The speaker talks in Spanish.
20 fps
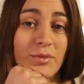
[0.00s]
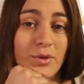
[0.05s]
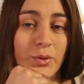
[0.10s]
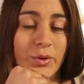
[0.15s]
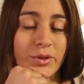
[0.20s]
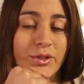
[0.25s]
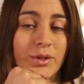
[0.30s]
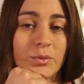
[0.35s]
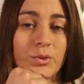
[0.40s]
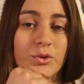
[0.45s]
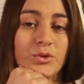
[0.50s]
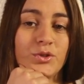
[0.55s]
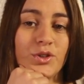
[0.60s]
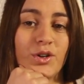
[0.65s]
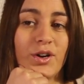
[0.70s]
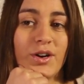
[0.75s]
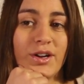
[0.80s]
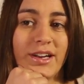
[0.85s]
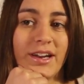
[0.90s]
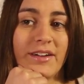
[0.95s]
me gusta
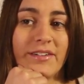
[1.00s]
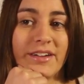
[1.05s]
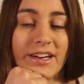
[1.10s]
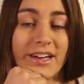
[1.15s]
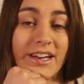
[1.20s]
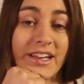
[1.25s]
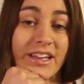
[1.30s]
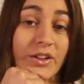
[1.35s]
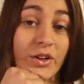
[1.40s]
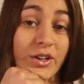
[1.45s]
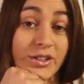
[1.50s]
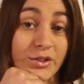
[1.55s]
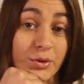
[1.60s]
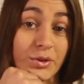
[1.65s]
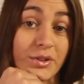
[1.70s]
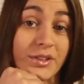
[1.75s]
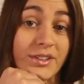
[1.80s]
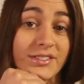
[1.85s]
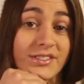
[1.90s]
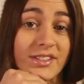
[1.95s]
mucho el haber elegido esta
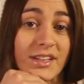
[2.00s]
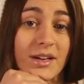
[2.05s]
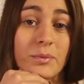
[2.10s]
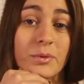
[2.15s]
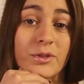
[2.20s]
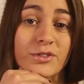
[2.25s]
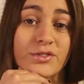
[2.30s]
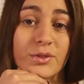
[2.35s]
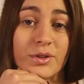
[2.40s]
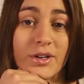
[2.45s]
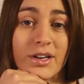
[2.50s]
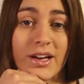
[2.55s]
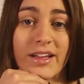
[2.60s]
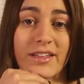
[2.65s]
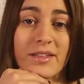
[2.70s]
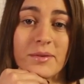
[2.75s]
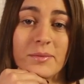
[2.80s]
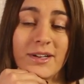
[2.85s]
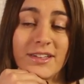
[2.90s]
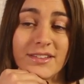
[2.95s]
universidad por sobre
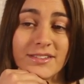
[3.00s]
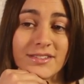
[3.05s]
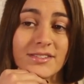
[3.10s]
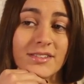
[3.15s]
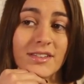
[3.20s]
las demás.